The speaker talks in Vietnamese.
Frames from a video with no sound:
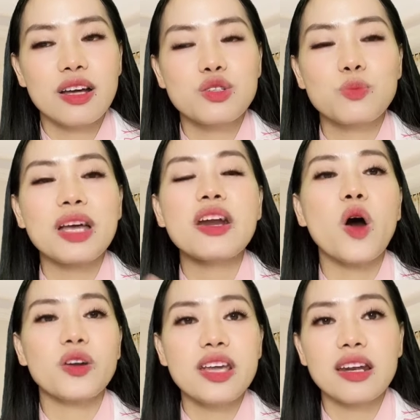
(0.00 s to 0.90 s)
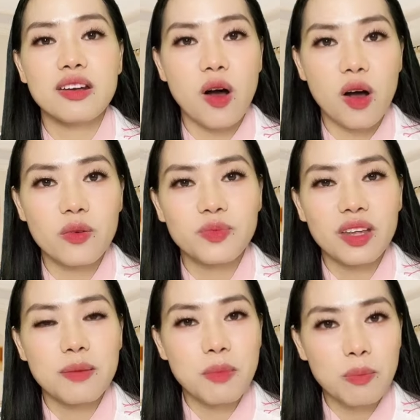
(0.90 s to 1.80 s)
chúng ta đón nhận nó
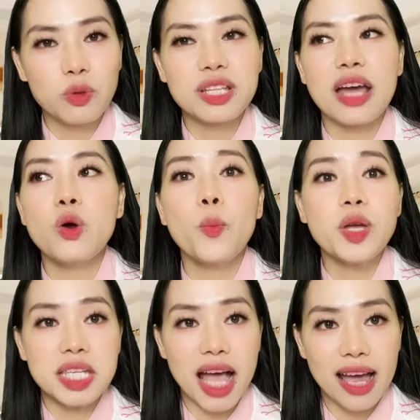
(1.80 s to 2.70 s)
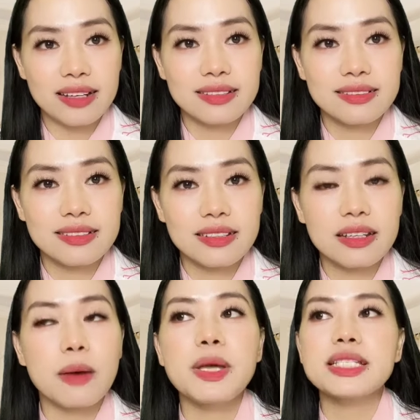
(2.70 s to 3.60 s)
bằng một thái độ bình thản,
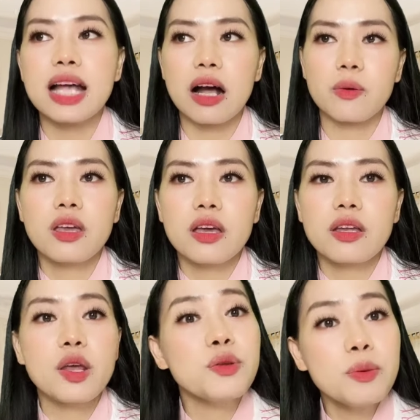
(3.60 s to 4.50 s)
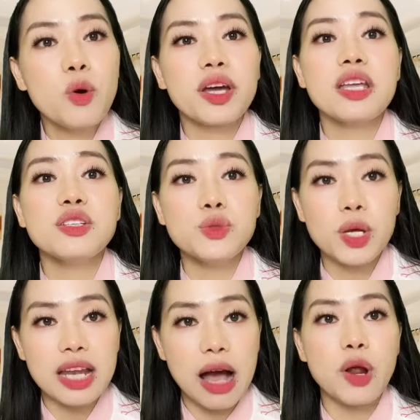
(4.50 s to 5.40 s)
để biết rằng nếu như một cái nhân
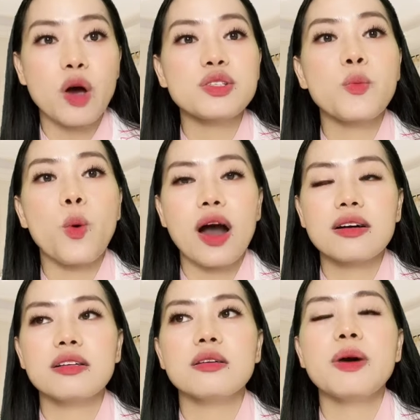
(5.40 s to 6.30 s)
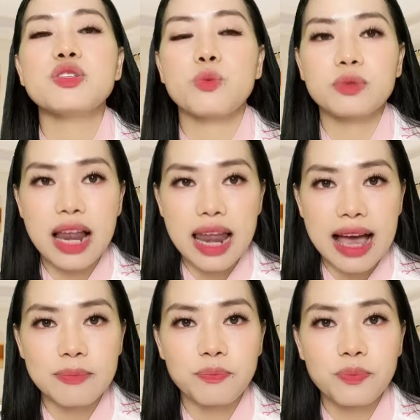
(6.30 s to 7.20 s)
duyên nào đó trong quá khứ mà chúng ta
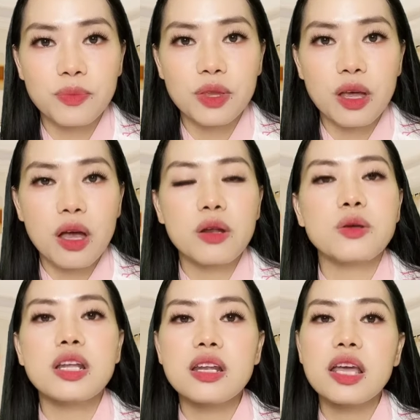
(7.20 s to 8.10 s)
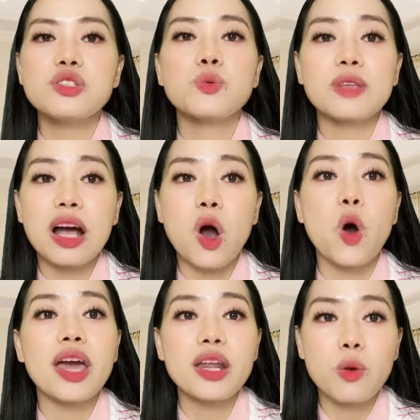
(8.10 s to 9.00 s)
làm, nó dẫn đến chúng ta có
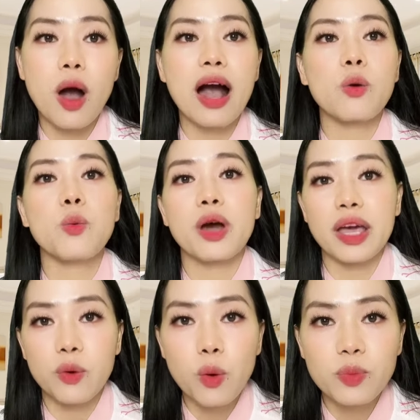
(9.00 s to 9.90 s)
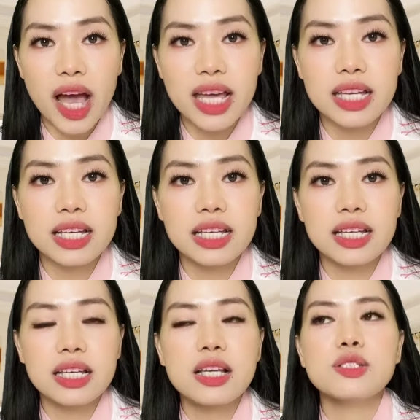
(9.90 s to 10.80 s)
kết quả của ngày hôm nay,
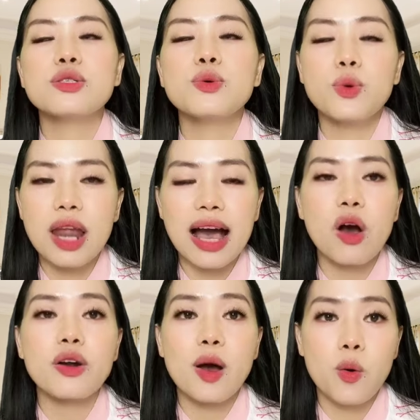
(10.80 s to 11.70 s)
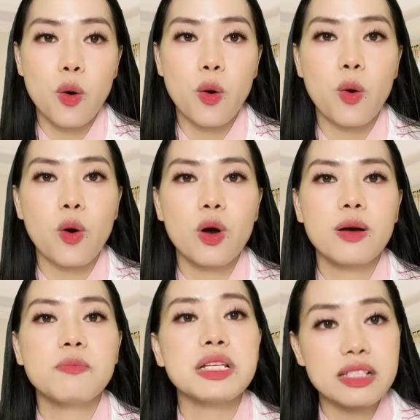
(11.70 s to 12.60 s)
dù là có đau khổ,
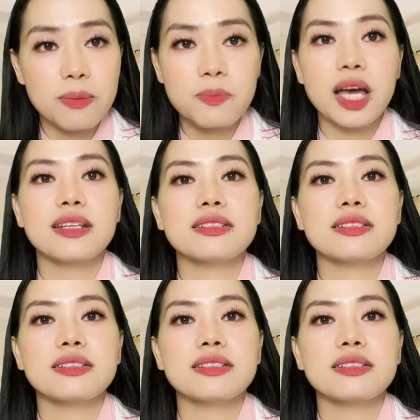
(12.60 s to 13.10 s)
mình chấp nhận.